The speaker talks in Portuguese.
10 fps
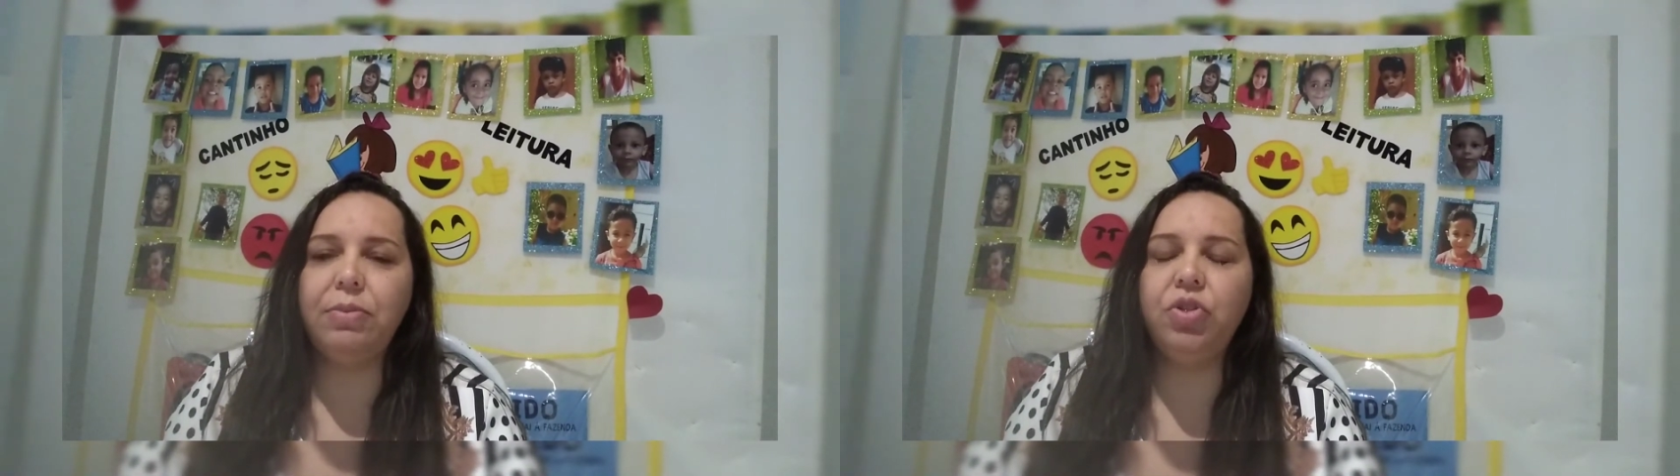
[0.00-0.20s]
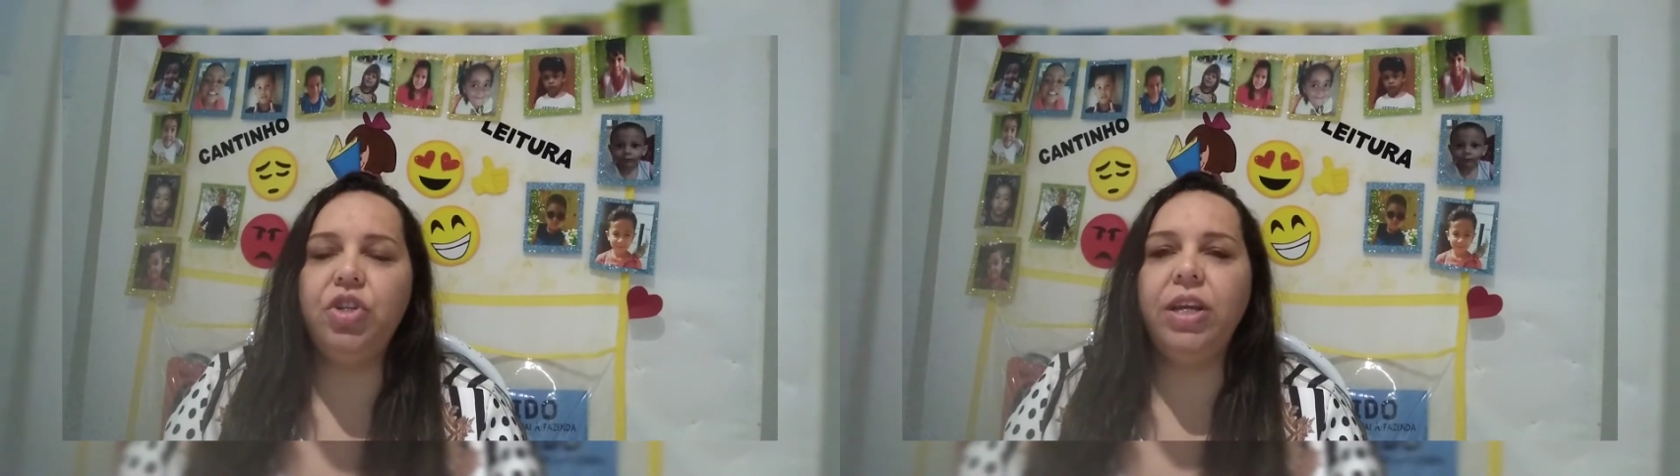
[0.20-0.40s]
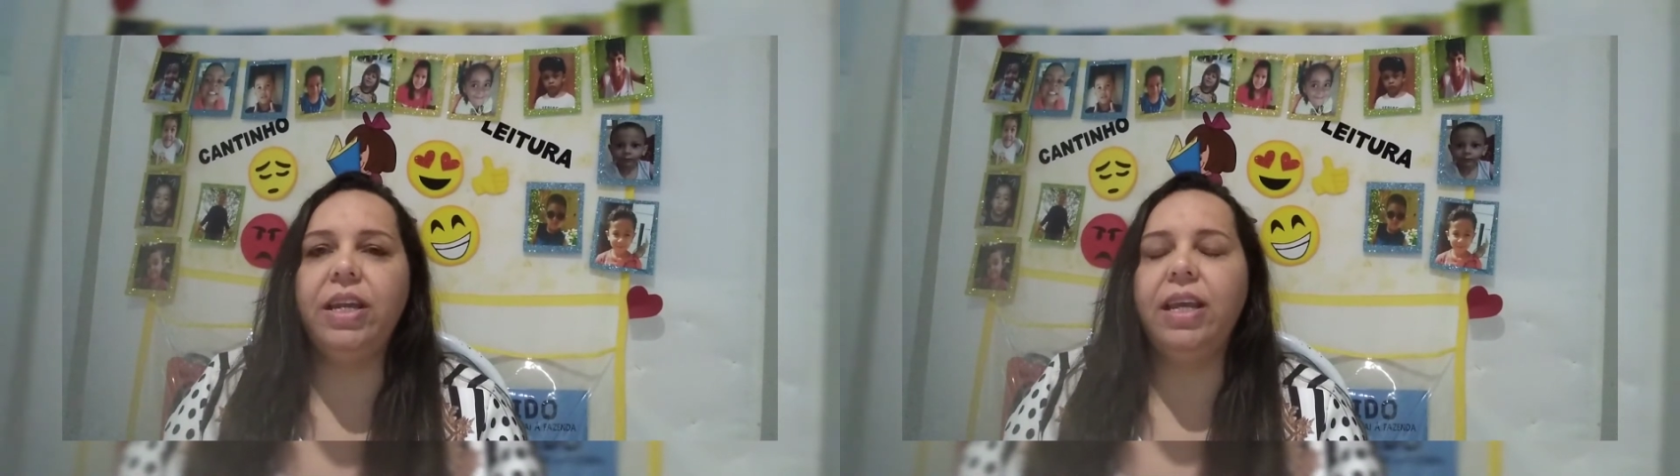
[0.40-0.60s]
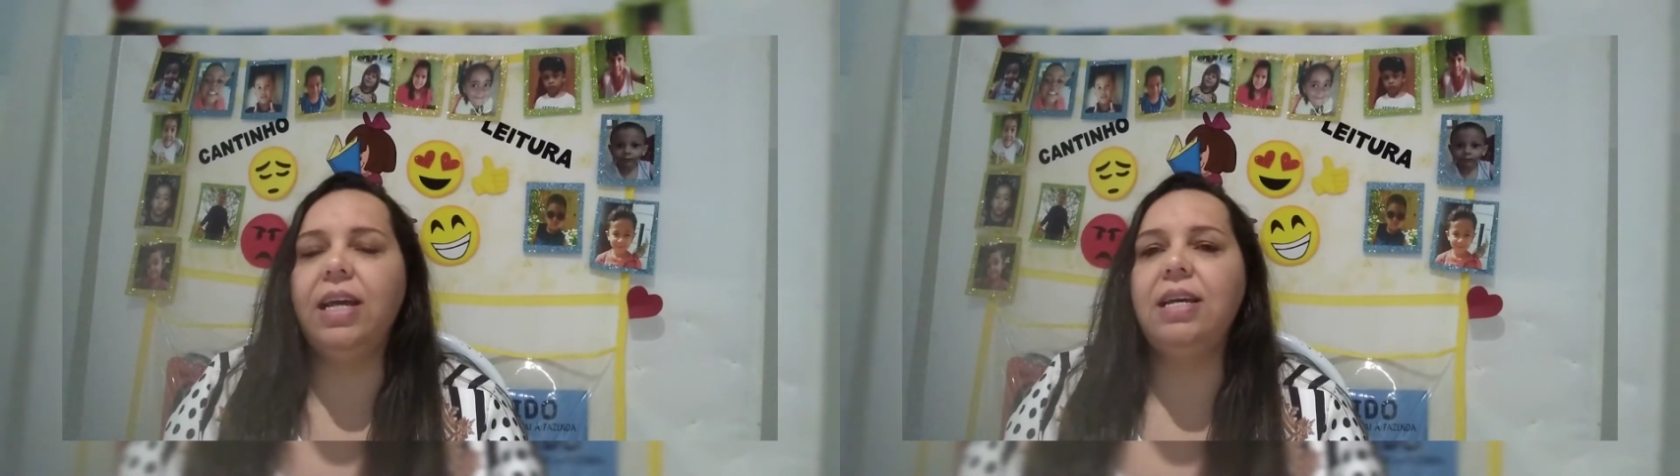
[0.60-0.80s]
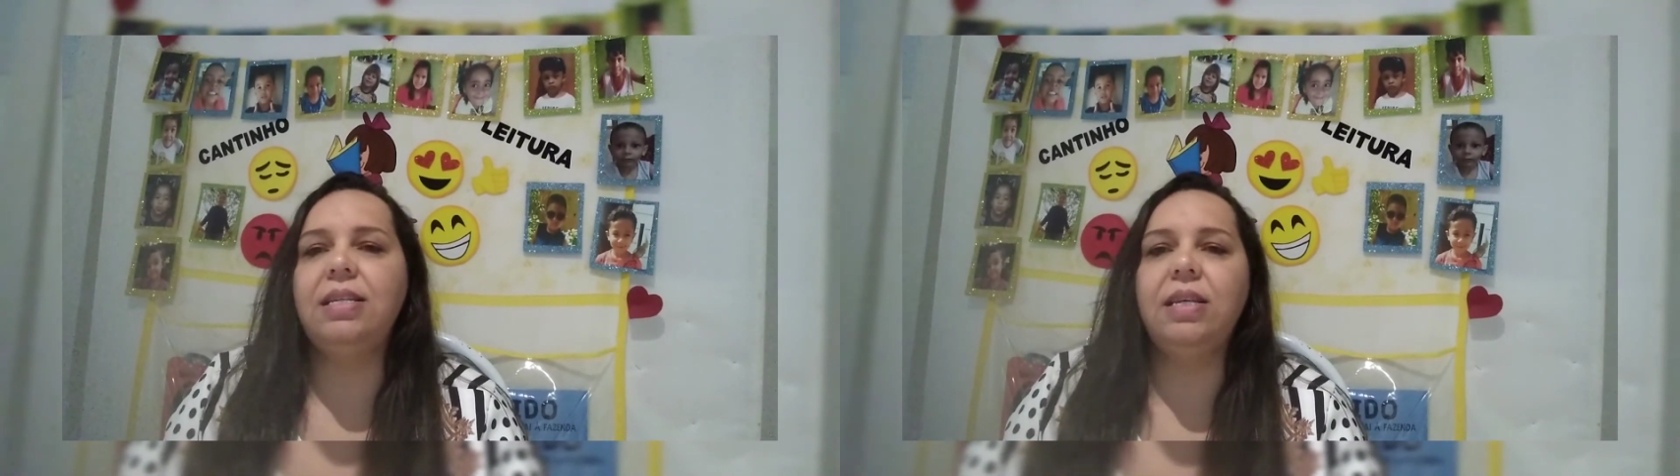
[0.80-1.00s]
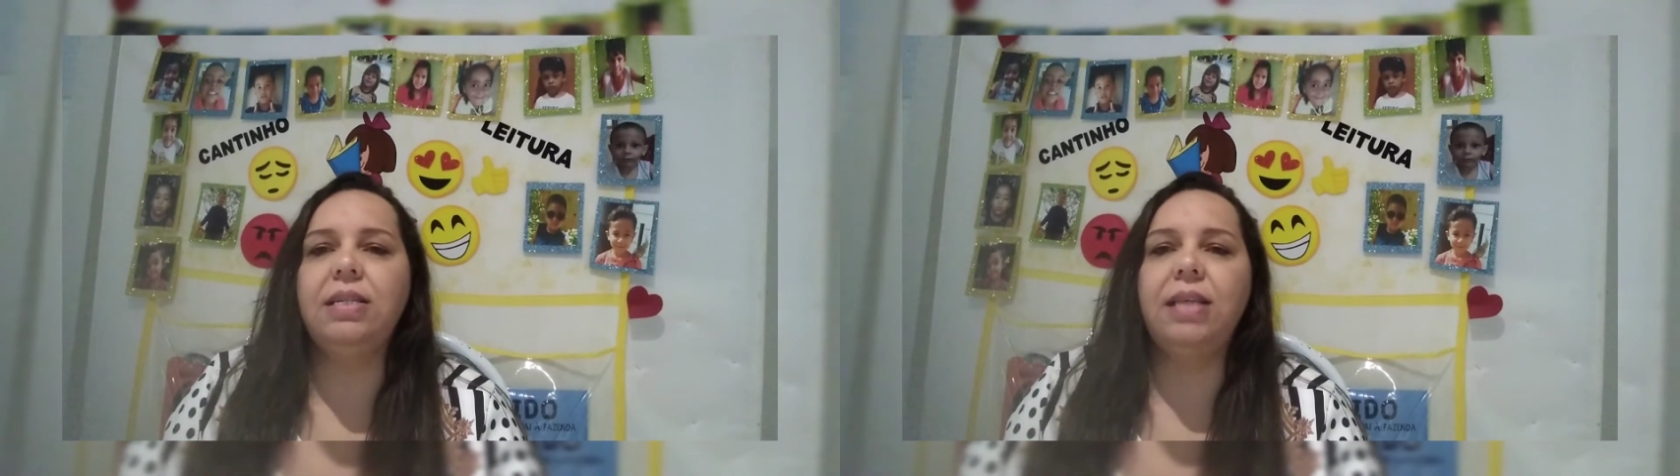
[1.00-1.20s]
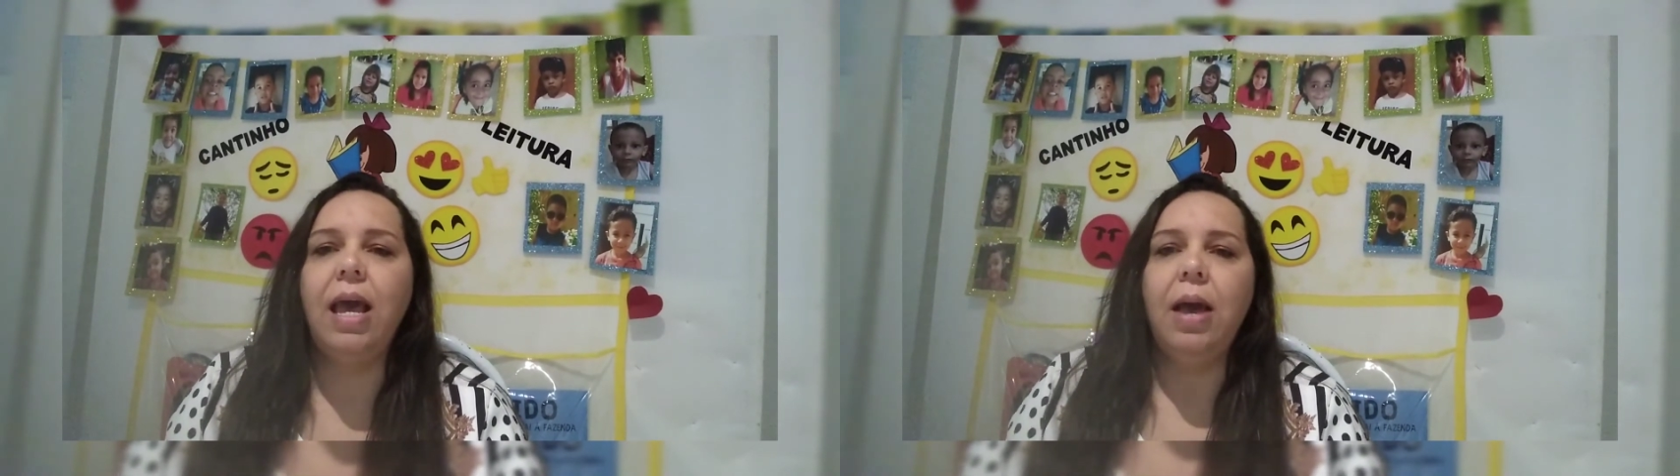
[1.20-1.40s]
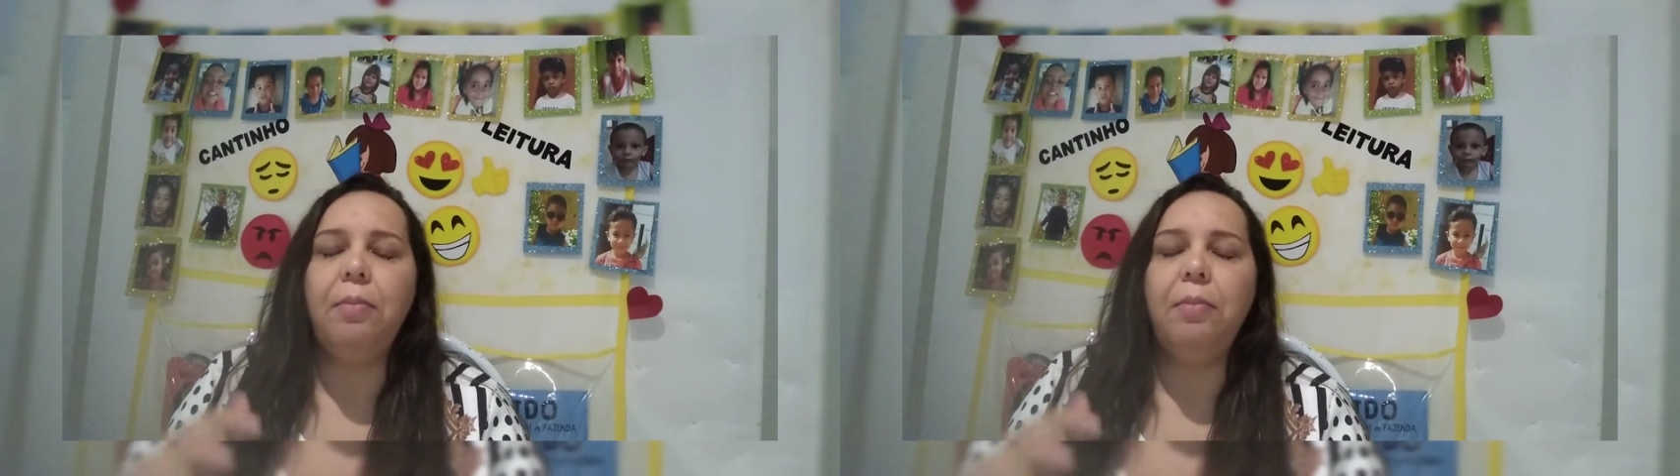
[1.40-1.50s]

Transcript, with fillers: bom dia, crianças.